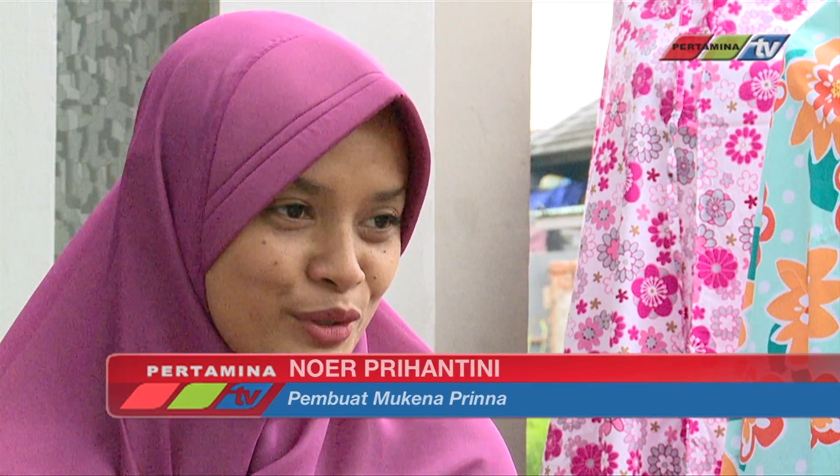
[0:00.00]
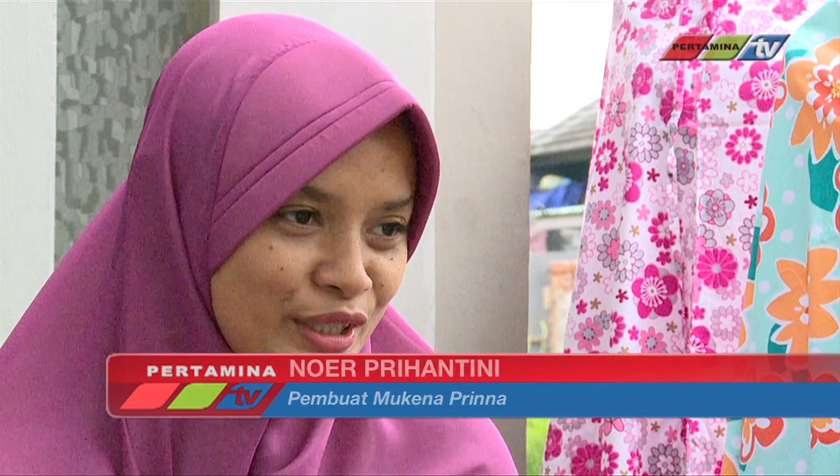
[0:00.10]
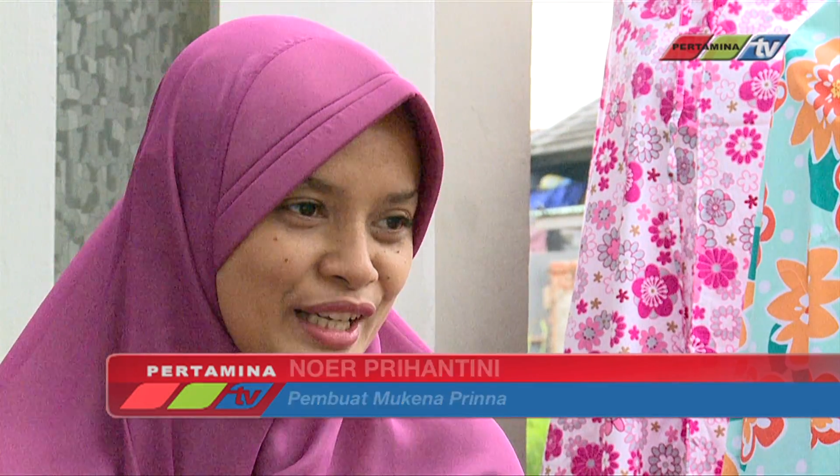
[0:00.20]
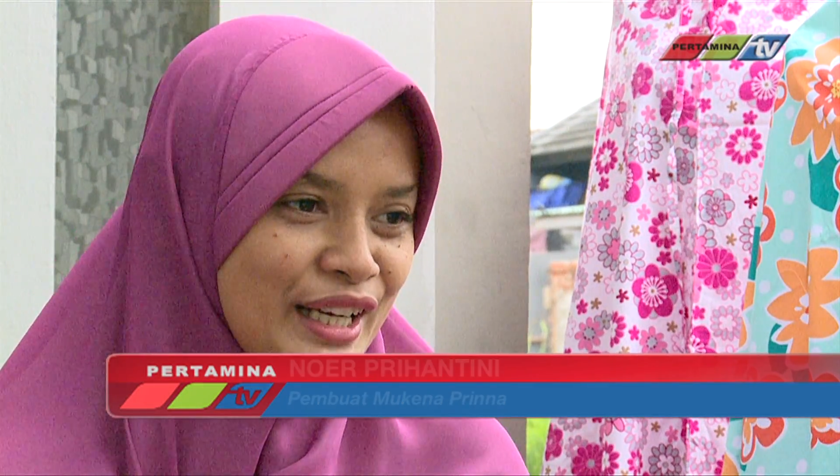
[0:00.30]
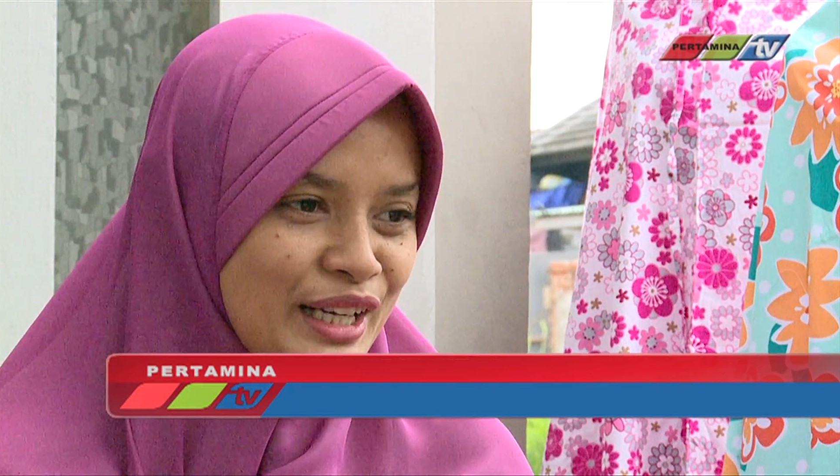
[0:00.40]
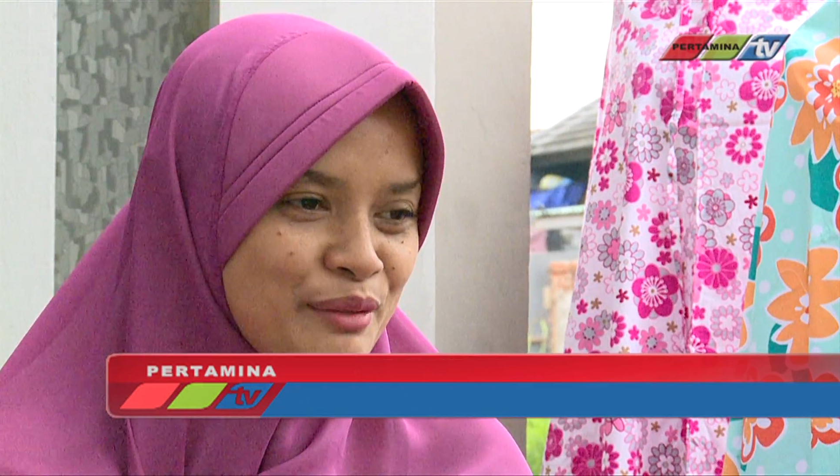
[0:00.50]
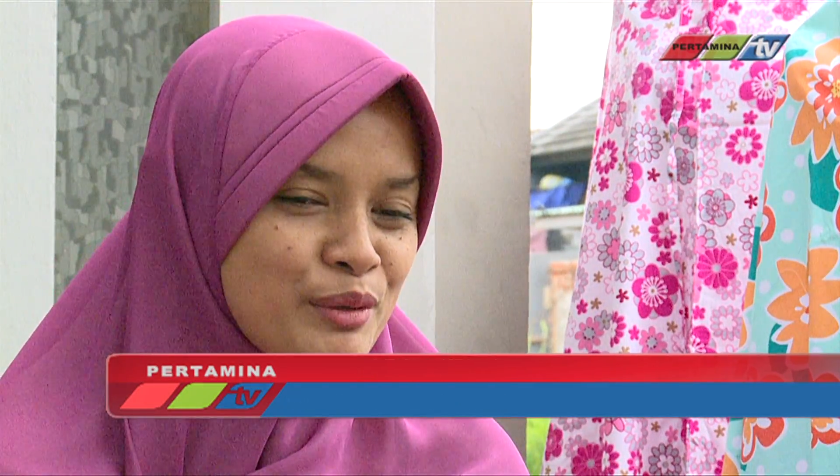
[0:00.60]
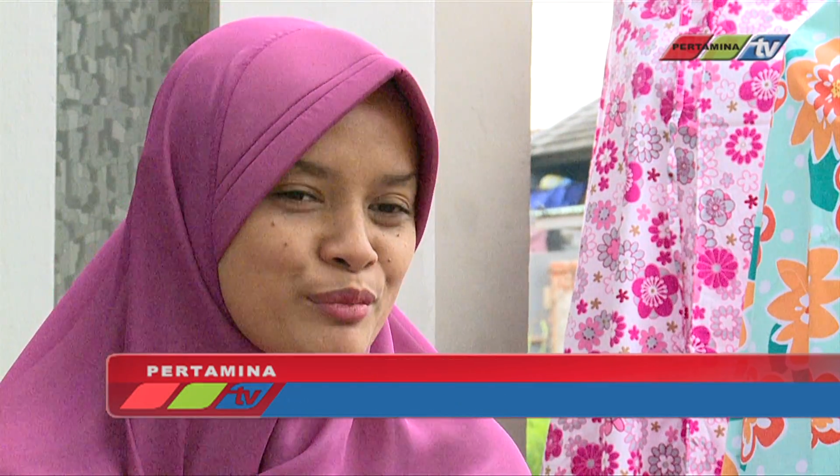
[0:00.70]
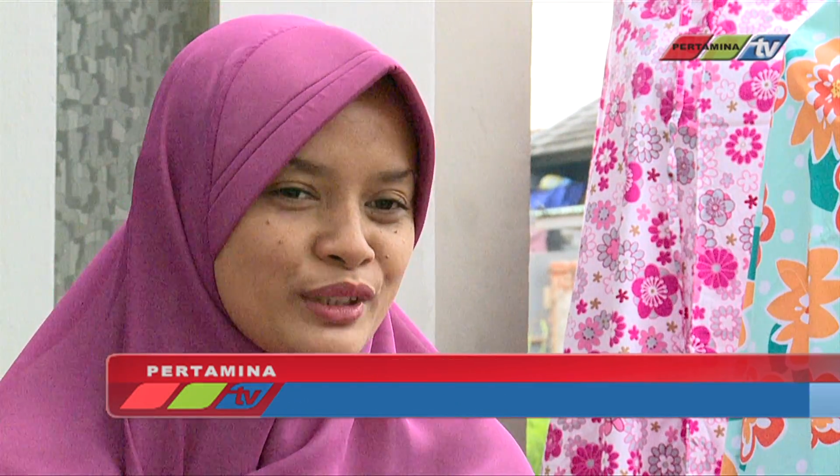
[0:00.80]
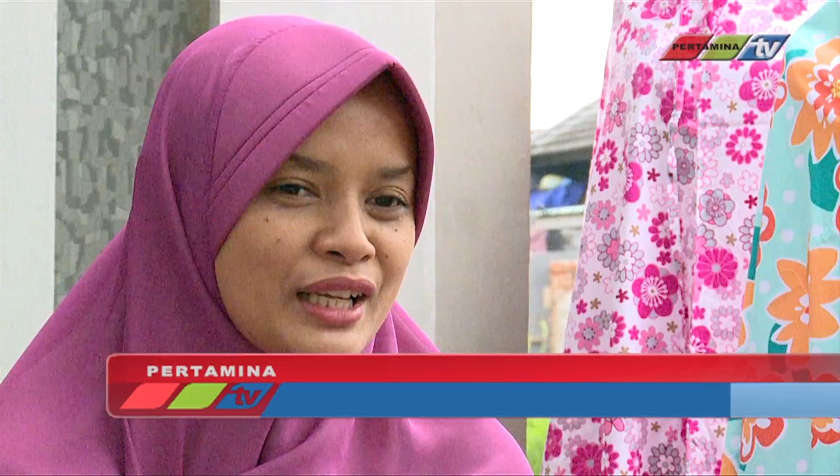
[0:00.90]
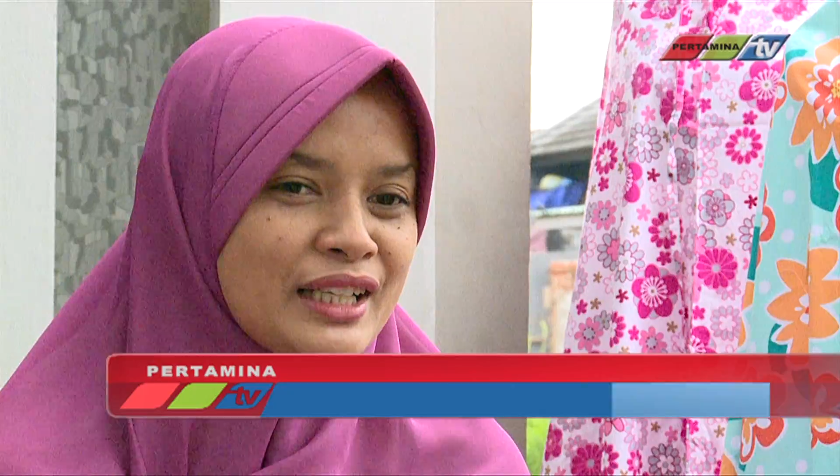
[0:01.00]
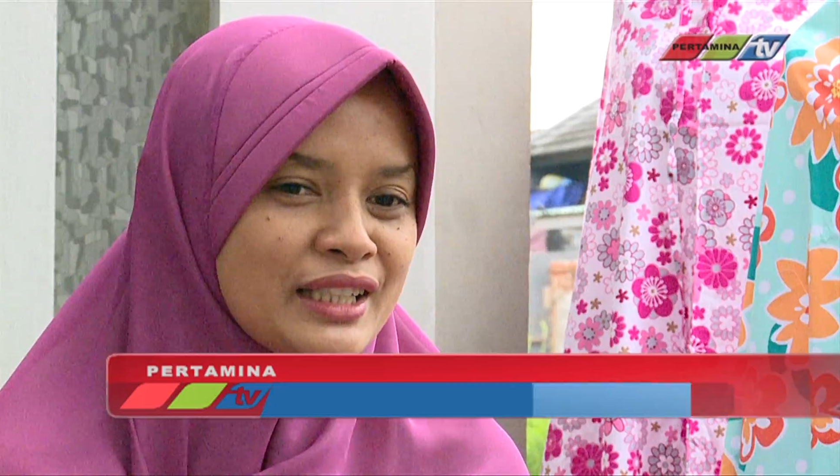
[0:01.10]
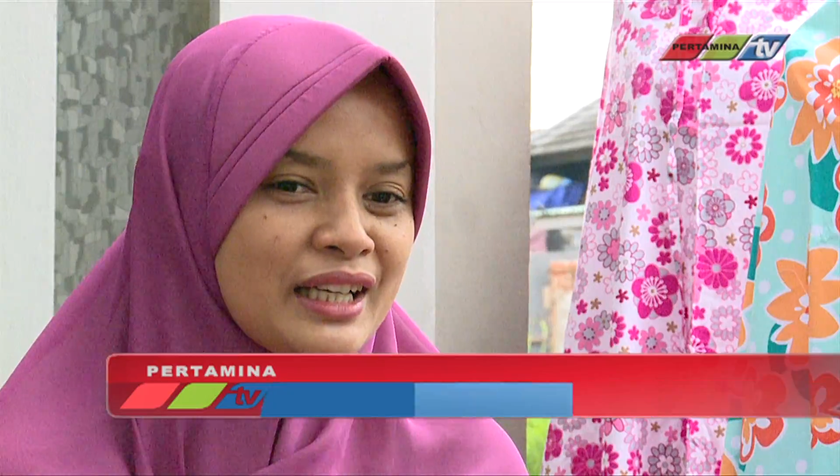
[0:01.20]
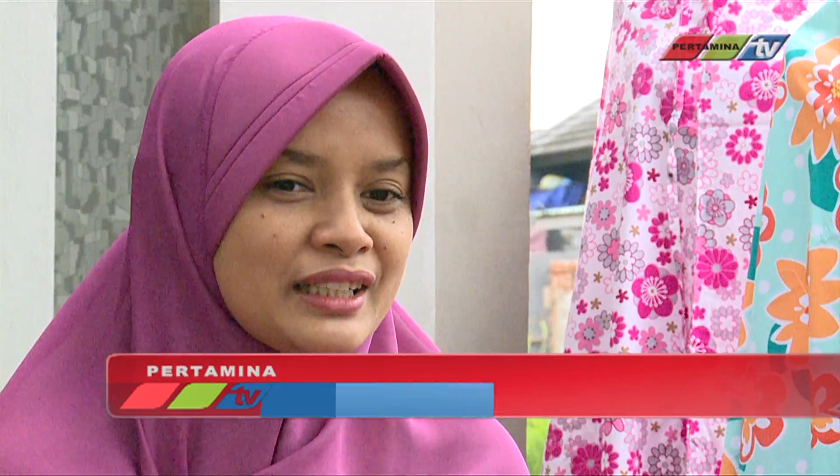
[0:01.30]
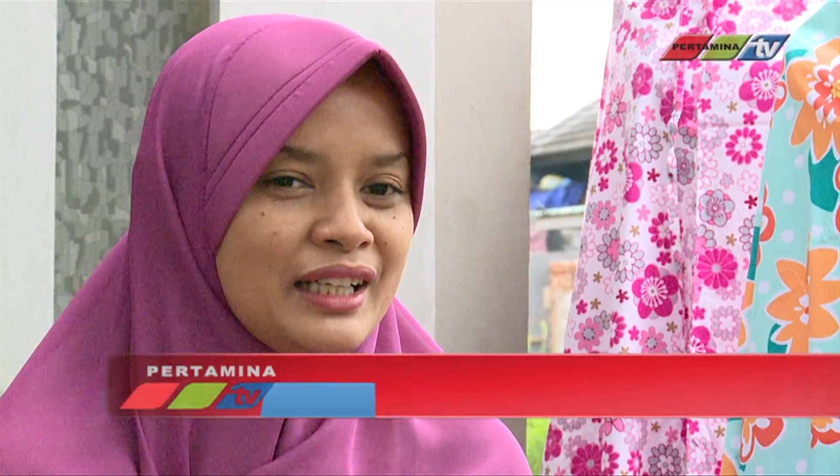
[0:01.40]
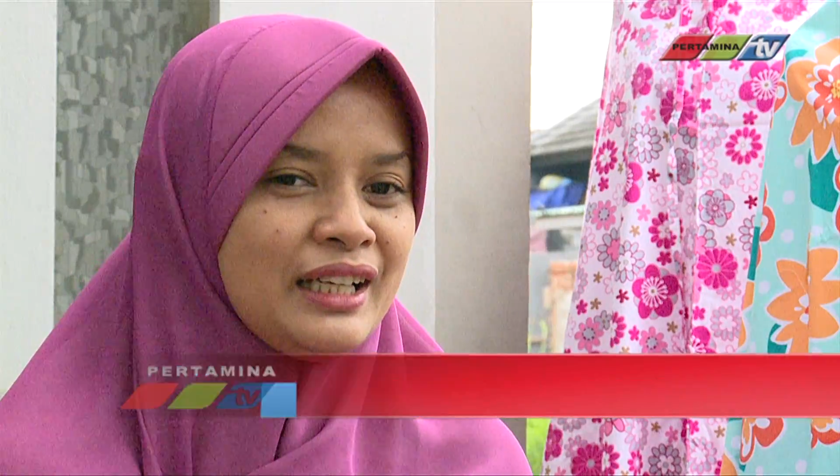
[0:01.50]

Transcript: modal ya karena perputarannya kan